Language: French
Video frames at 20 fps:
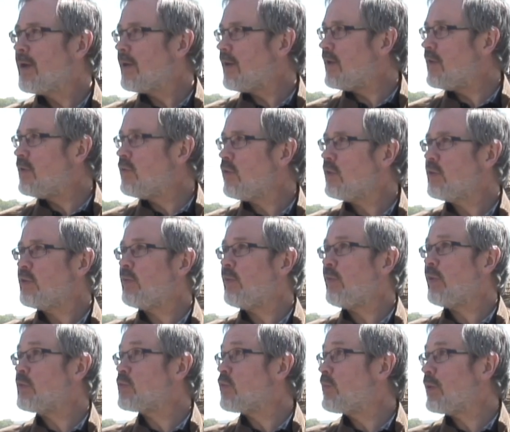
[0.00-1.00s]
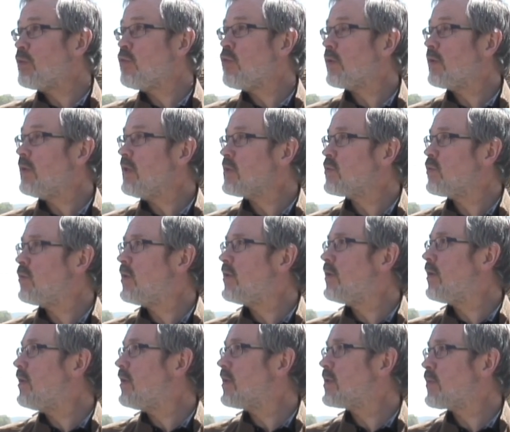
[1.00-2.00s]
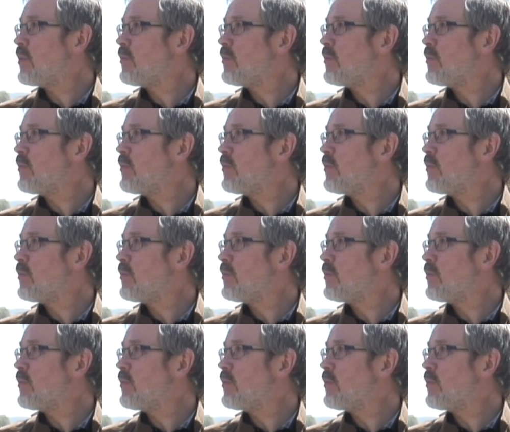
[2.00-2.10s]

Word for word: et d'autres, bah, ils ont perdu leur terre parce que l'État les,